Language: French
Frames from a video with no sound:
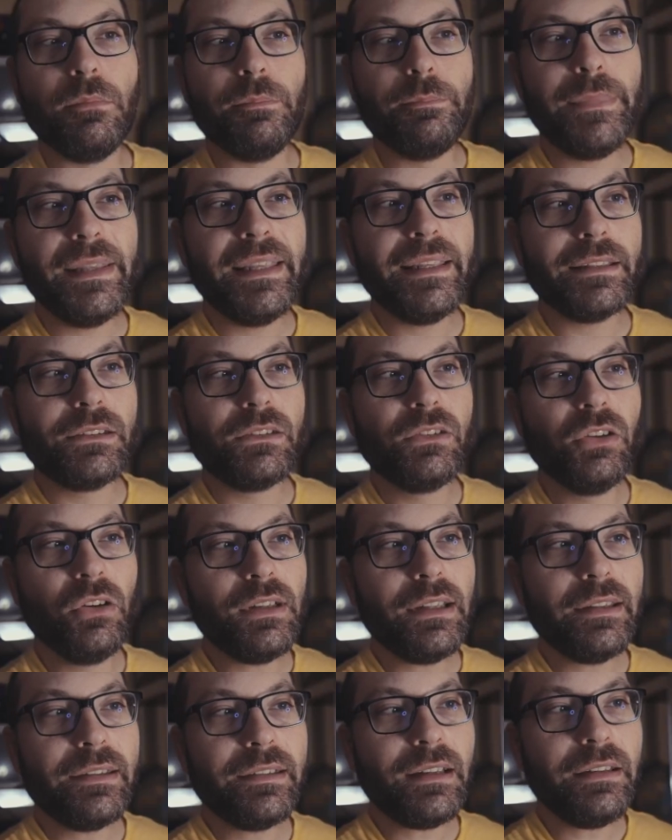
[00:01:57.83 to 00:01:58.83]
mais
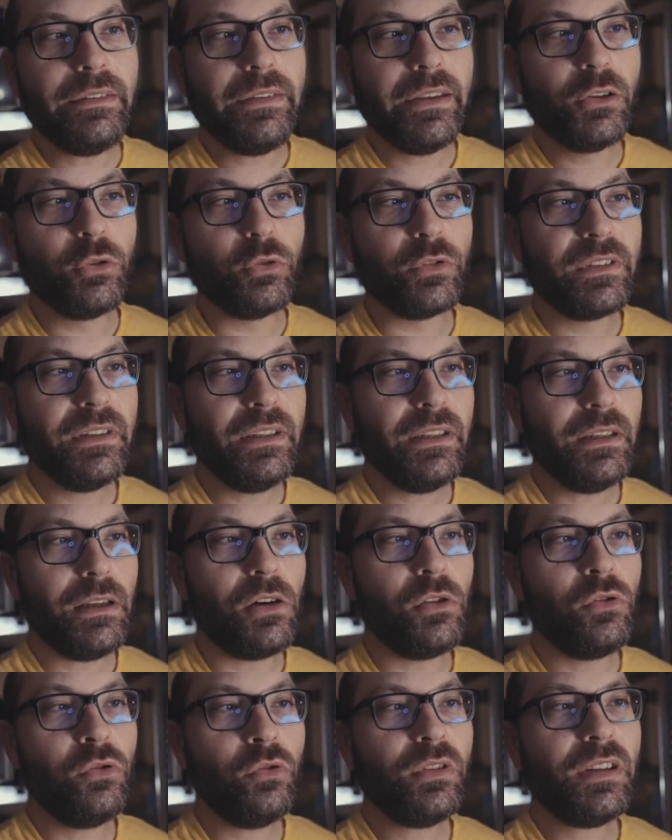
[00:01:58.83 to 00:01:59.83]
dans la salle d'à côté,
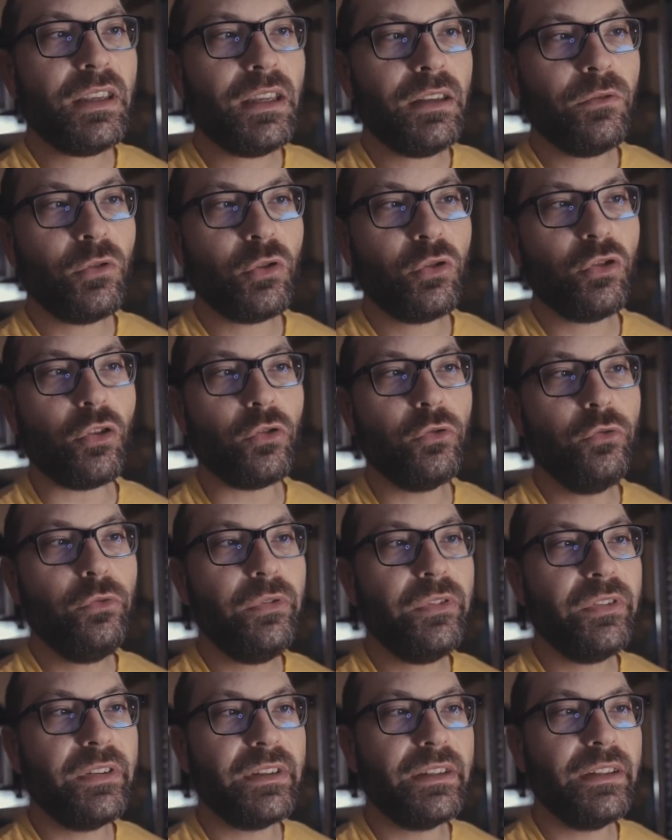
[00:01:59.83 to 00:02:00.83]
l'autre inventeur
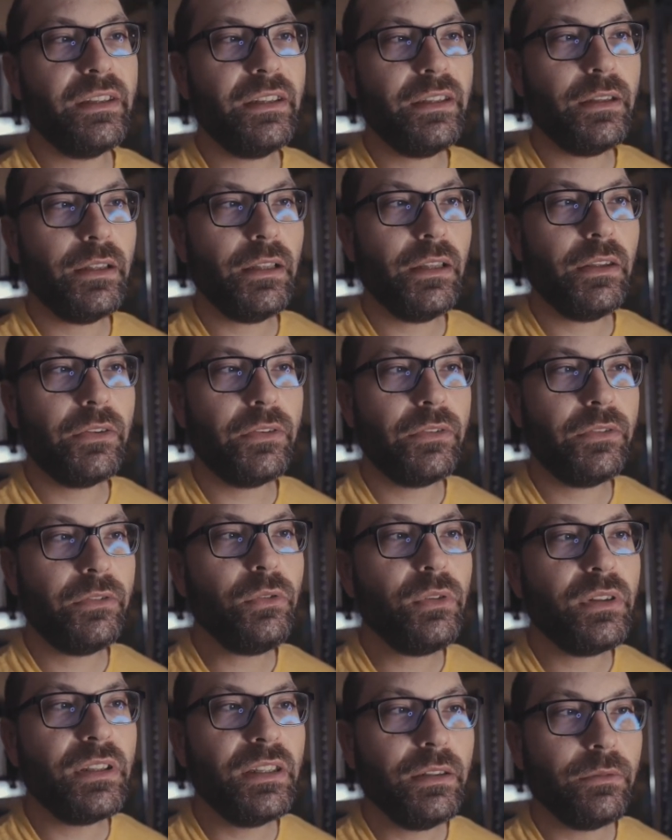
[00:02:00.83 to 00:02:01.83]
du CD,
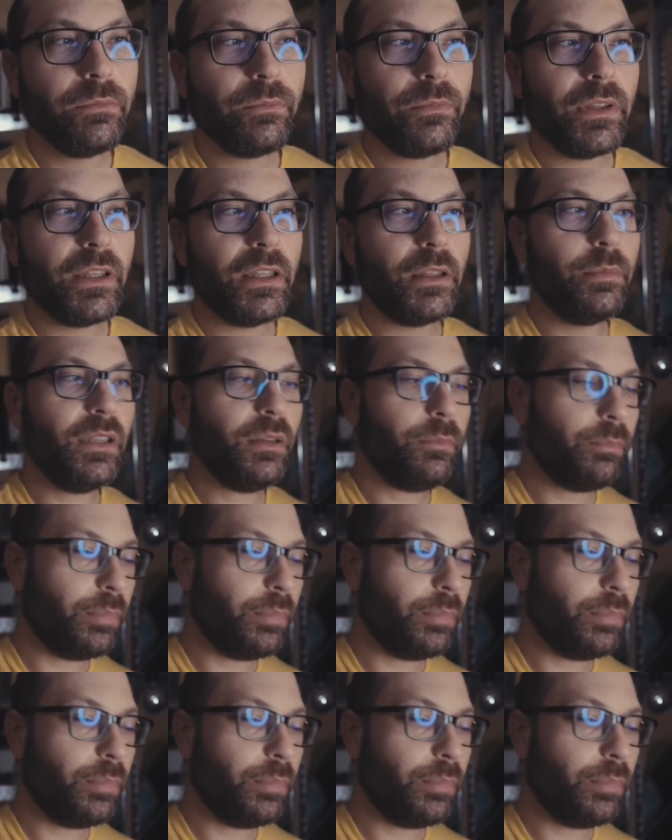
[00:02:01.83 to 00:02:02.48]
Sony, eh bien,